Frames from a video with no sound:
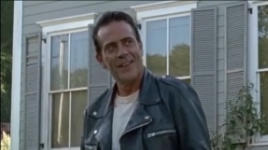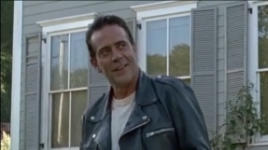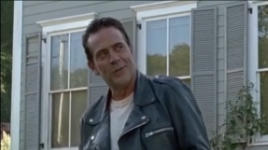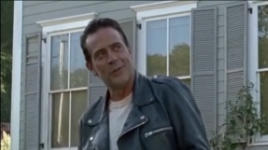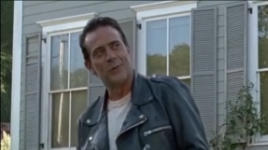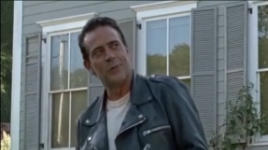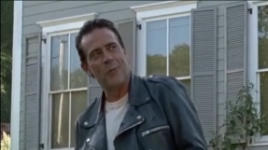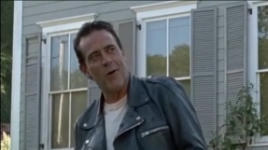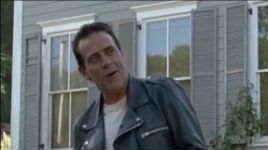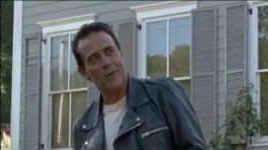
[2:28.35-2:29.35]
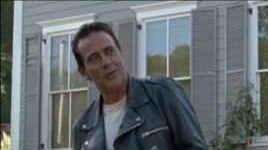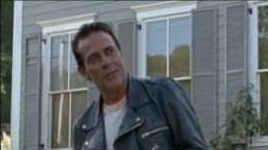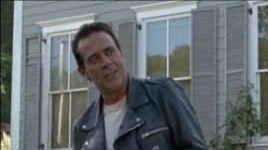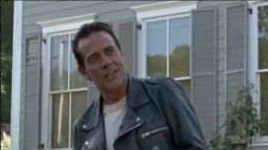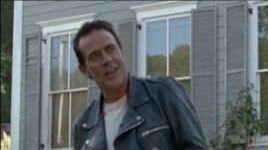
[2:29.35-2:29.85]
Sta mettendo da
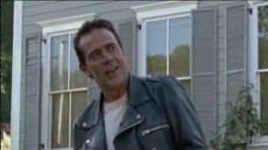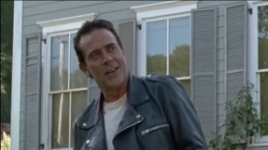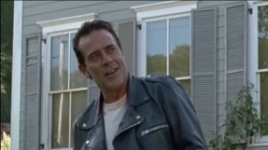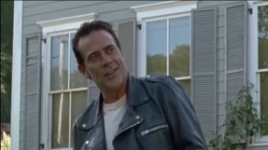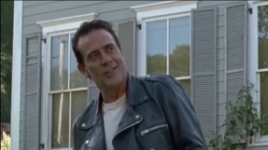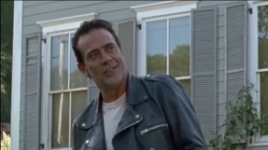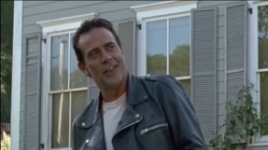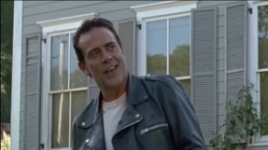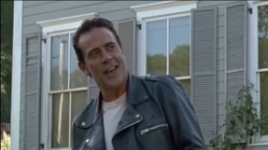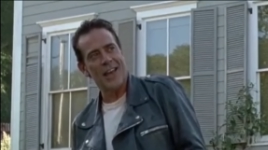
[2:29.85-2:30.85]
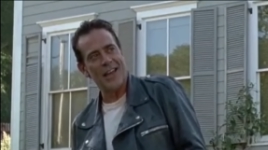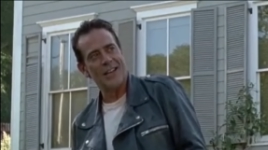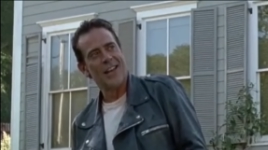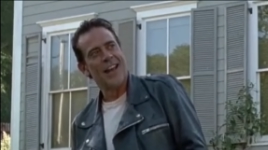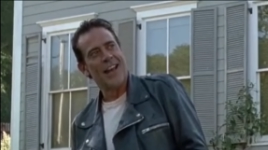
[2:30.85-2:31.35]
parte il suo
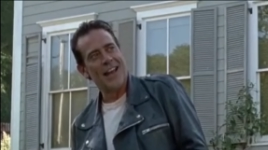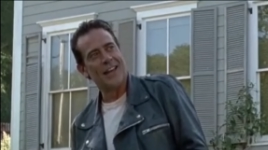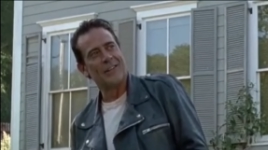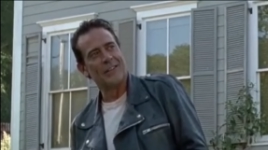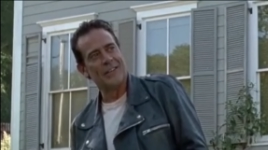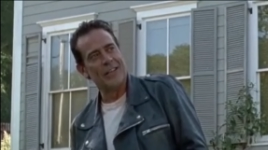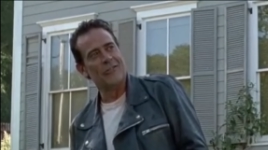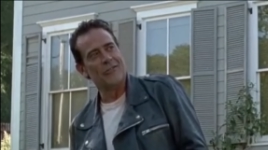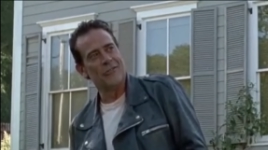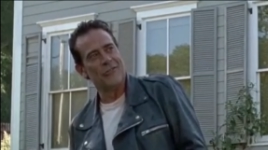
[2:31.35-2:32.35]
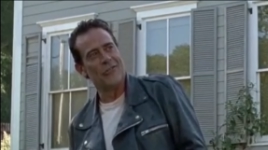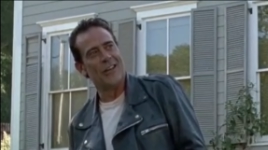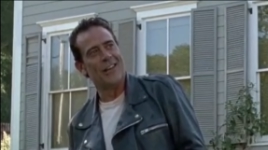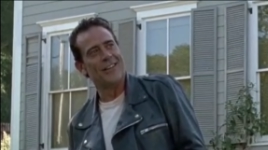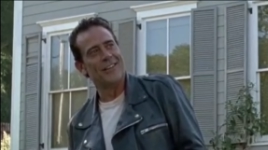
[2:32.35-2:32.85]
odio e cazzo sta
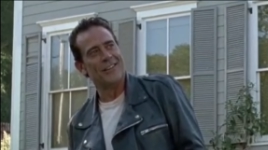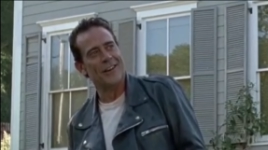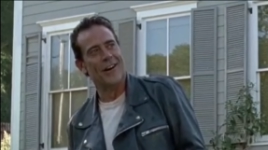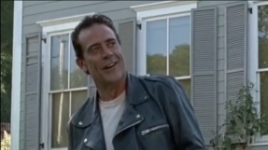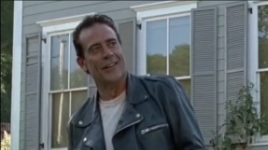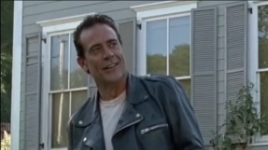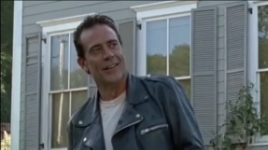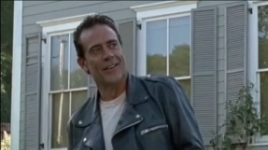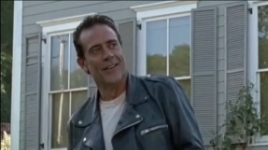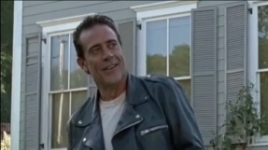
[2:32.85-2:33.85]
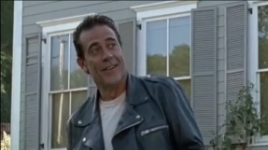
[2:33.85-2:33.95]
lavorando sodo.